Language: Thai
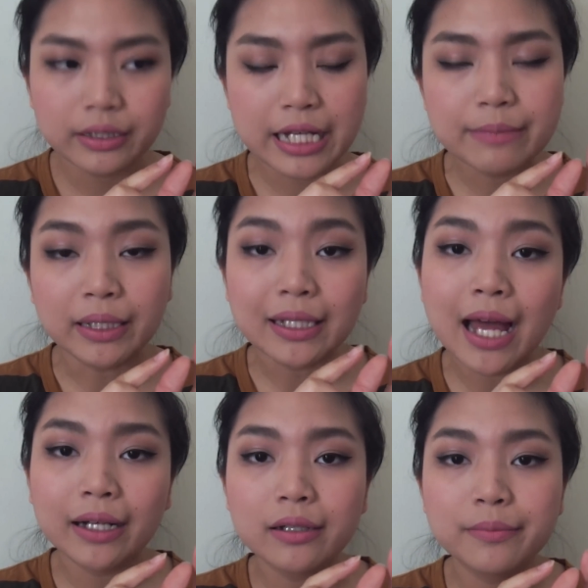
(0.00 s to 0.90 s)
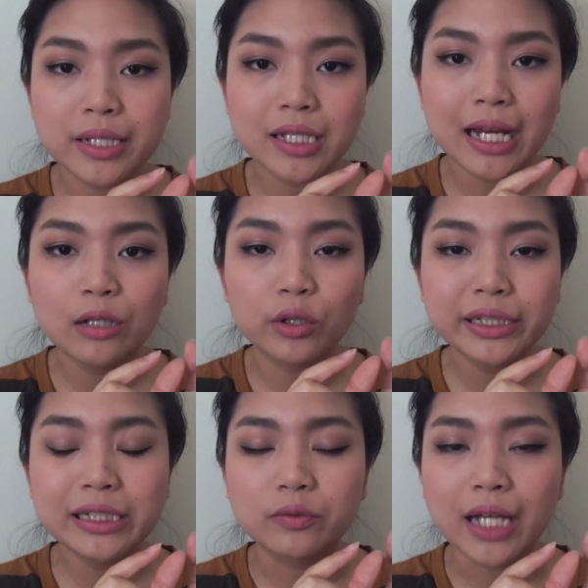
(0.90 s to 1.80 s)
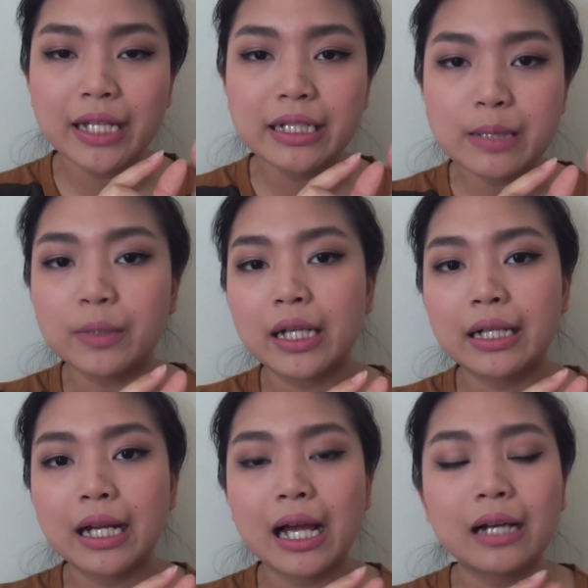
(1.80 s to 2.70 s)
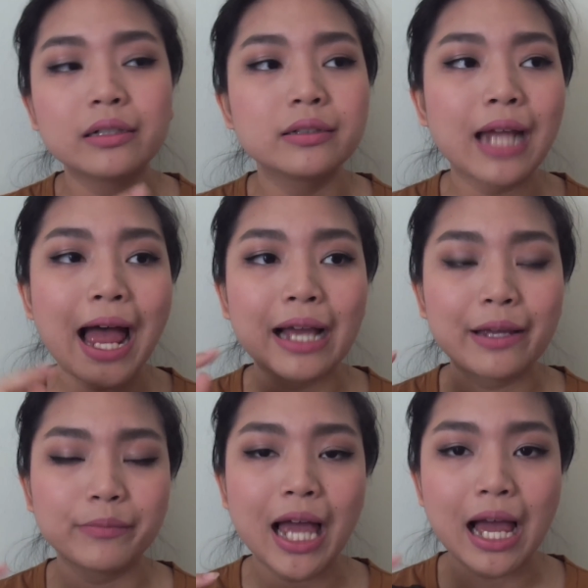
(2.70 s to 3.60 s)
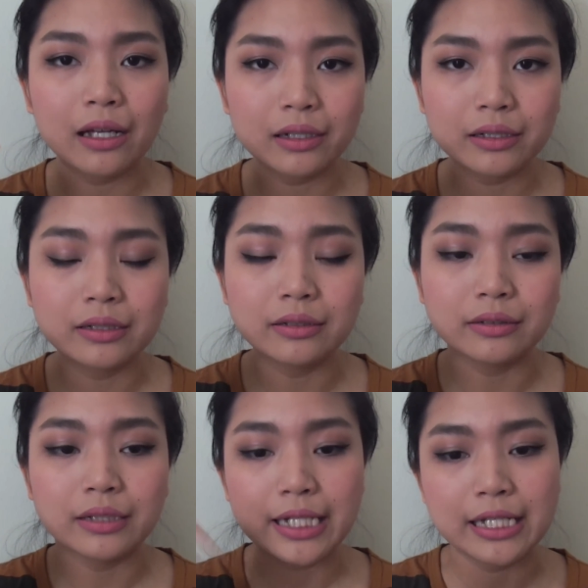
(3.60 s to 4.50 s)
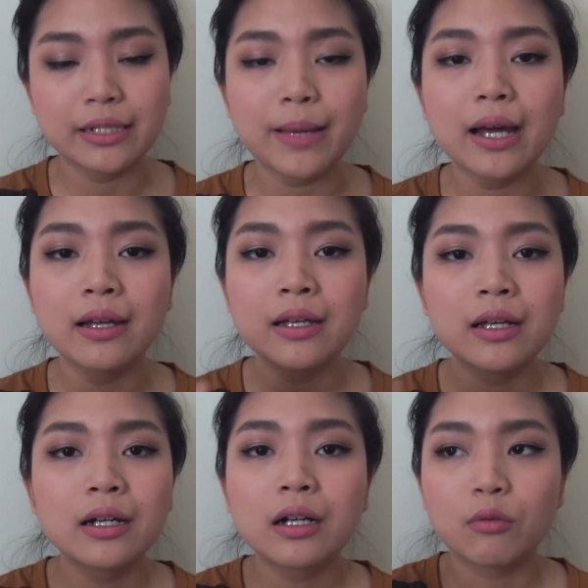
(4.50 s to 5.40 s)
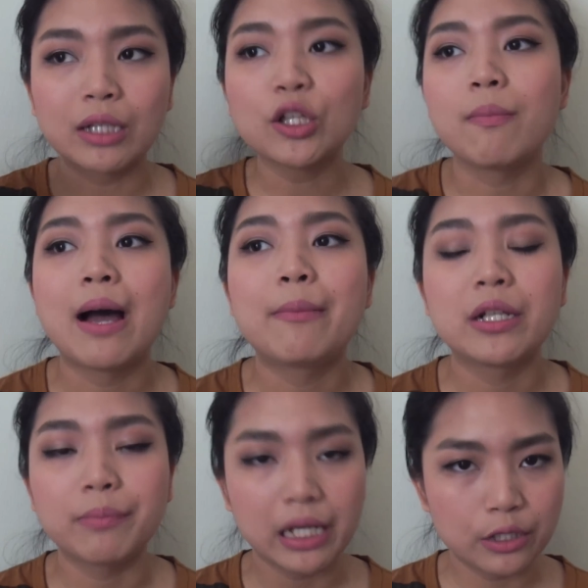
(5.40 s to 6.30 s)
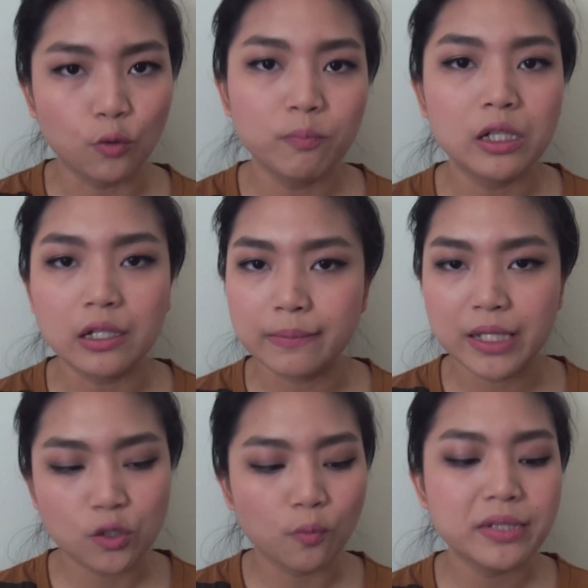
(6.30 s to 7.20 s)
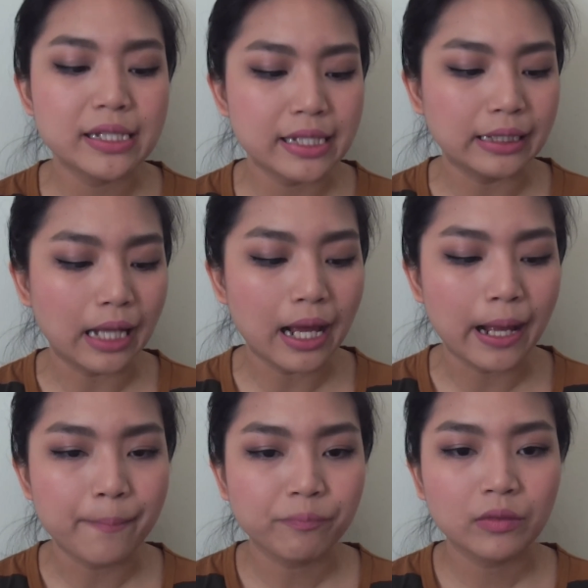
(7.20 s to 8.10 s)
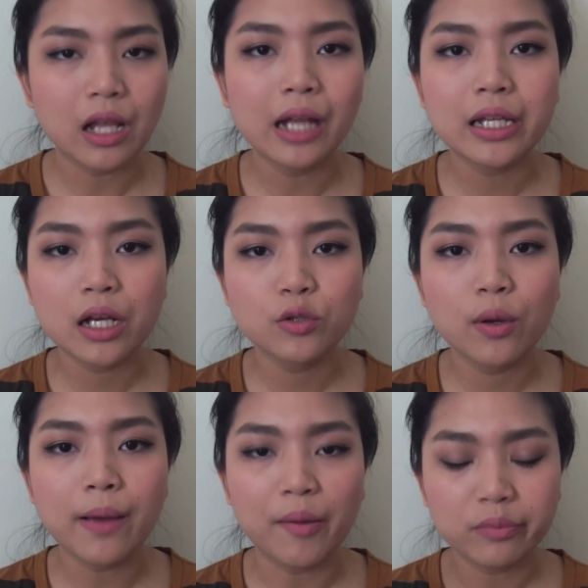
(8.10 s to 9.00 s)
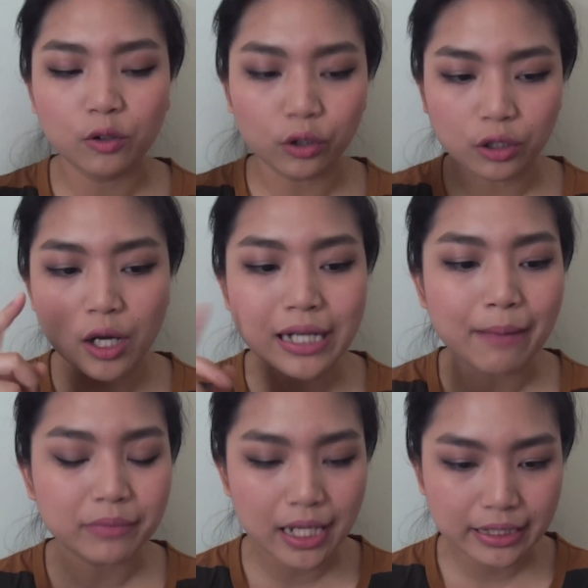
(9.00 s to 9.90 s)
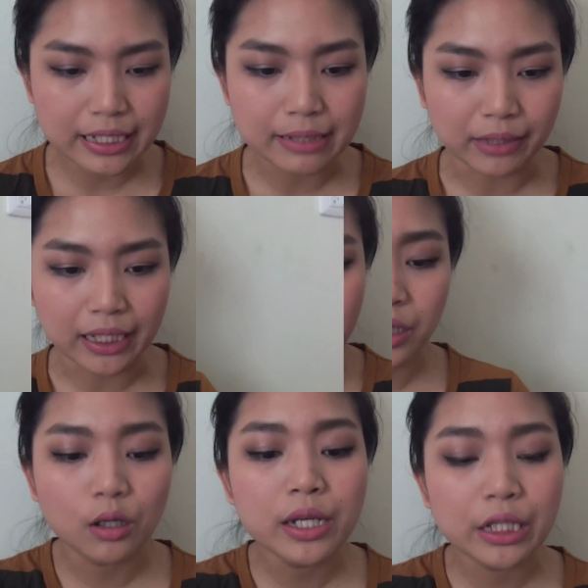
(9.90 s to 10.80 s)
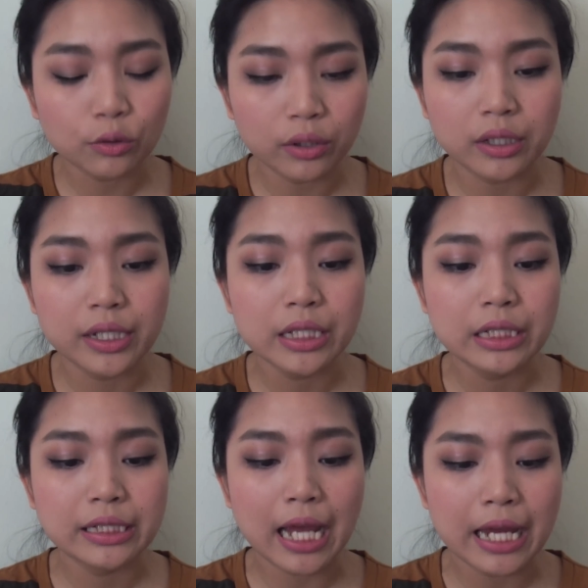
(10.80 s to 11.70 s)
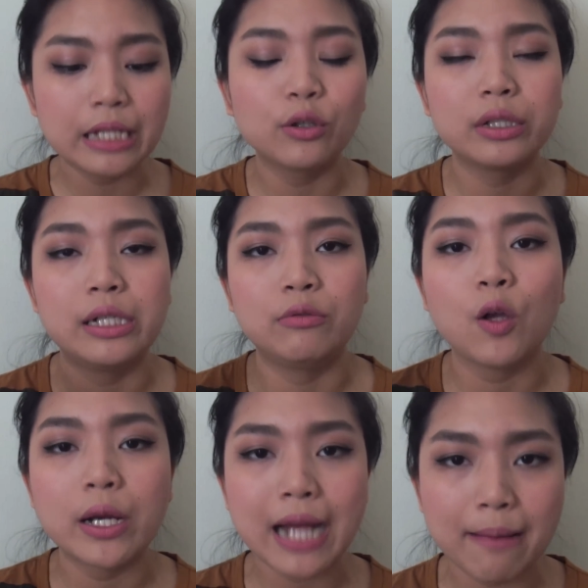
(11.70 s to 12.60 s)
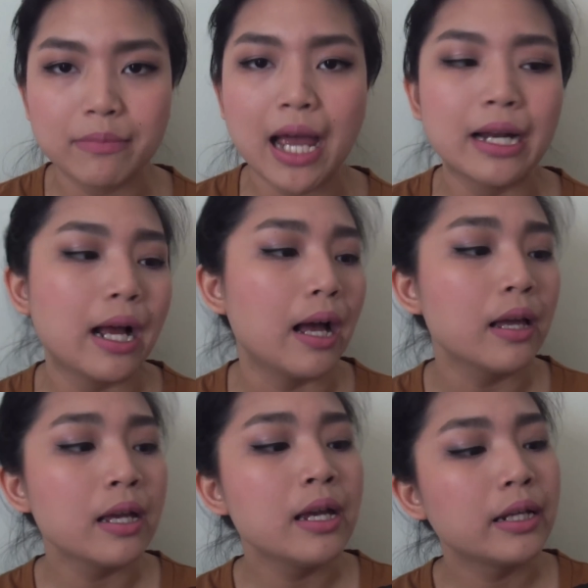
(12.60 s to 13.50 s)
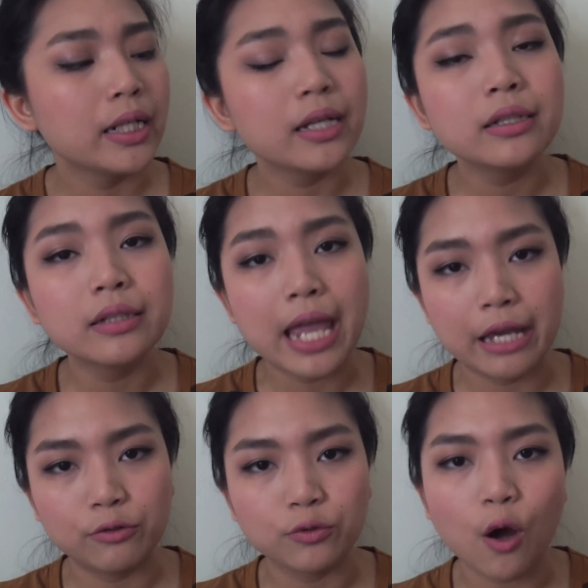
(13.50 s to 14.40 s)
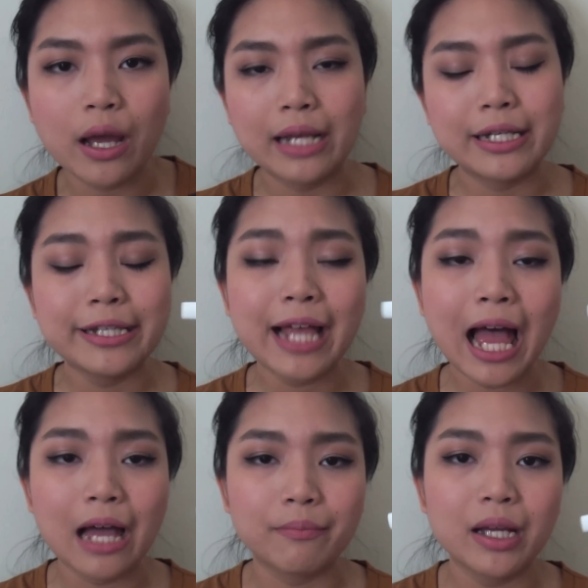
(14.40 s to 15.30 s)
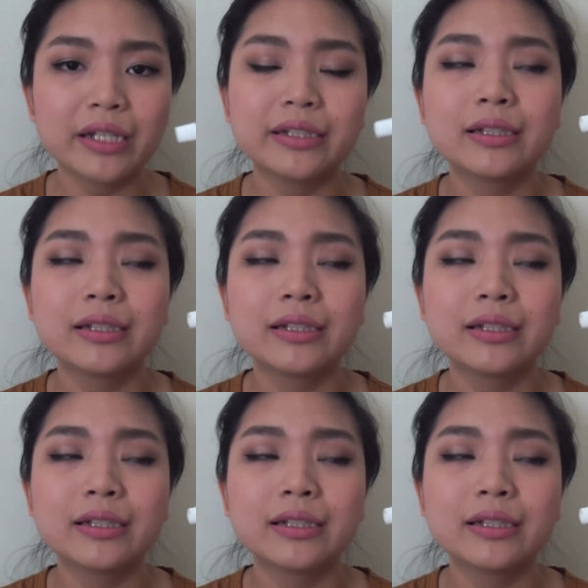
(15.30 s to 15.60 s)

ดีเหมือนกัน คือมันใช้ลดสิวได้ดีเหมือนกันนะคะ คือทาแกมทาคืนนี้ใช่ปะวันต่อมามันมันยุบเลยมันยุบจริง ๆ นะคะ แล้วอันนี้ก็ช่วยแบบลดรอยดำได้ดีเหมือนกัน แล้วก็อีกตัวหนึ่งที่ใช้ลดริ้วรอยดำได้นะคะนี่คือเฮรูดอยอันนี้สามารถ